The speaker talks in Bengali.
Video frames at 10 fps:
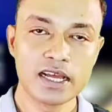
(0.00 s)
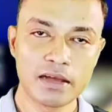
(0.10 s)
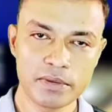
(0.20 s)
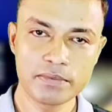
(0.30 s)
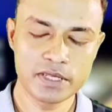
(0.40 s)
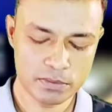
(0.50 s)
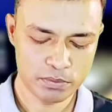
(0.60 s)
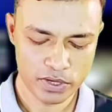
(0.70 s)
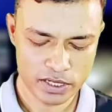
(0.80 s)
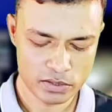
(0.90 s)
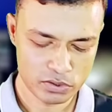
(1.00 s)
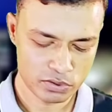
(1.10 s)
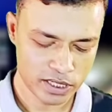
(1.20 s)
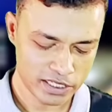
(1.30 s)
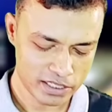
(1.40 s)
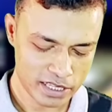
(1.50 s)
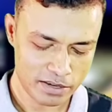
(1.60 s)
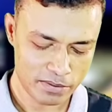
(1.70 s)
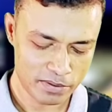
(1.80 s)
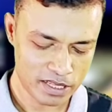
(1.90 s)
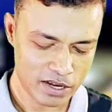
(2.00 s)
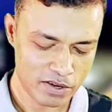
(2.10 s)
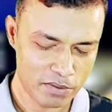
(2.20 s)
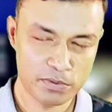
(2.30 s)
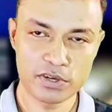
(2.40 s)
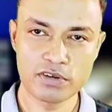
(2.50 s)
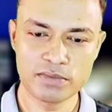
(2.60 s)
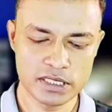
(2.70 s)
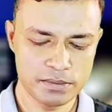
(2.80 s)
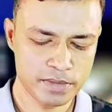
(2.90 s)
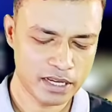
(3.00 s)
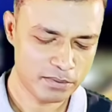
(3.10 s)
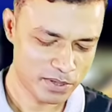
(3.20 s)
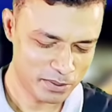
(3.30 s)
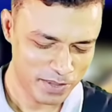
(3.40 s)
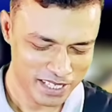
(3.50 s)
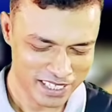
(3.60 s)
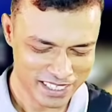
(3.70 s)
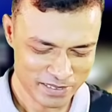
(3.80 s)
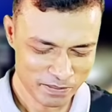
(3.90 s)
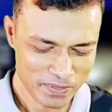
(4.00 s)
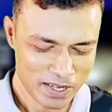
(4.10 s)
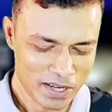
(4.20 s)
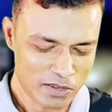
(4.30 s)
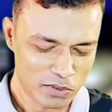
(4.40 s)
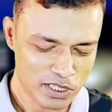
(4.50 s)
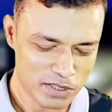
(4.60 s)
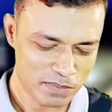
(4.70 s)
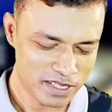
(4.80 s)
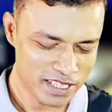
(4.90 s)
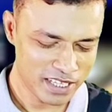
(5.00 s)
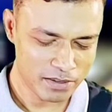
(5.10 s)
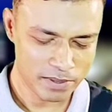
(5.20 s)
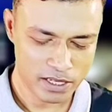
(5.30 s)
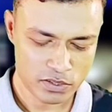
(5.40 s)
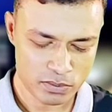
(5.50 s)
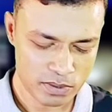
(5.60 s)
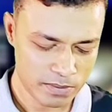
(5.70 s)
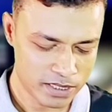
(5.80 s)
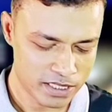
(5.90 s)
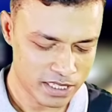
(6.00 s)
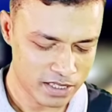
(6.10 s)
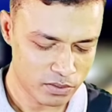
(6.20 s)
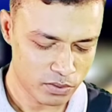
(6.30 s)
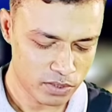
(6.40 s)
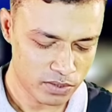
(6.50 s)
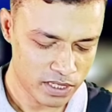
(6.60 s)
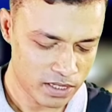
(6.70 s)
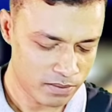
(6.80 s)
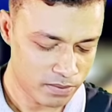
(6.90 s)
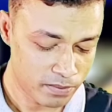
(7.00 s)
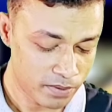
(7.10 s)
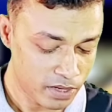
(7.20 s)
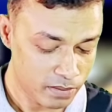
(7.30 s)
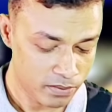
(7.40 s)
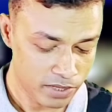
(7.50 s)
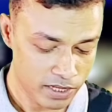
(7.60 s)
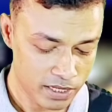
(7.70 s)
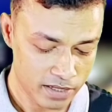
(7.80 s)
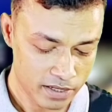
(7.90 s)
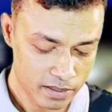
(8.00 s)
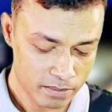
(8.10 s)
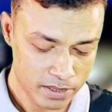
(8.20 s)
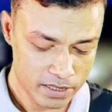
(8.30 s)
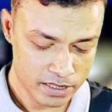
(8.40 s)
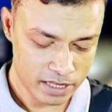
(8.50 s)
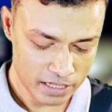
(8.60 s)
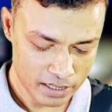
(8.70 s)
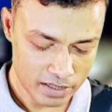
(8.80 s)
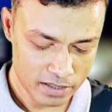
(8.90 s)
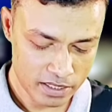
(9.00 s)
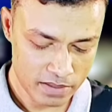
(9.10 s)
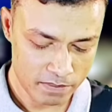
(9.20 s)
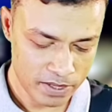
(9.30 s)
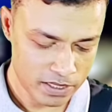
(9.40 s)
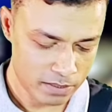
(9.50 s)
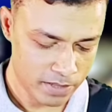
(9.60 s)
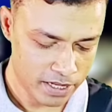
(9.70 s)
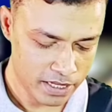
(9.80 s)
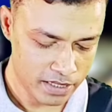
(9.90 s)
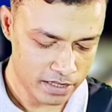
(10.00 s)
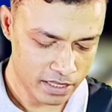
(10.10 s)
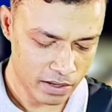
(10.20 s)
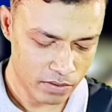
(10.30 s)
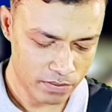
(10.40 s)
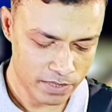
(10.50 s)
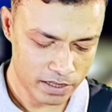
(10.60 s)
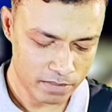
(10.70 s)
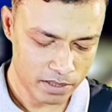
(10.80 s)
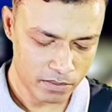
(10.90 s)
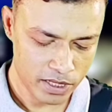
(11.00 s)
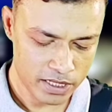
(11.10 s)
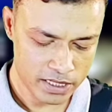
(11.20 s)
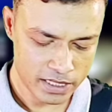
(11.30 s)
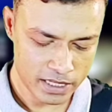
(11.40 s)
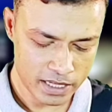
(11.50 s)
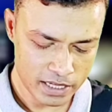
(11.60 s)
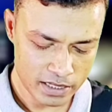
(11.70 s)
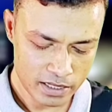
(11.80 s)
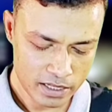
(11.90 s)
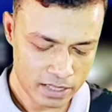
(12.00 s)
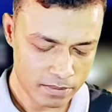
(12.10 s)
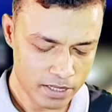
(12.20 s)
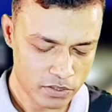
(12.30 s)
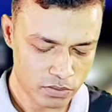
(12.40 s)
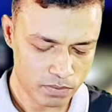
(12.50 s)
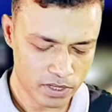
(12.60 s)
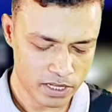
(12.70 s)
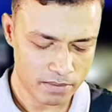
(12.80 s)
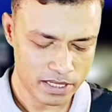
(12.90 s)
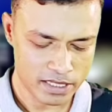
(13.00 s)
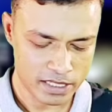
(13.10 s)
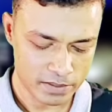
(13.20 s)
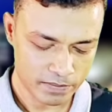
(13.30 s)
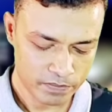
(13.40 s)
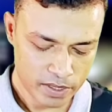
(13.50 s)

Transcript: আমি আপনাদের পড়ে একটু শোনাই তাহলে না হলে মনে করবেন যে আমি মালাই পড়তে পারি না নোটিশ পেন্টিং kepada semua majikan tuan-tuan বলে মঞ্চেতাক ই mencetak IPA তাহুন পেতামা pertama mulai তার মাসুক প্রোগ্রাম artikel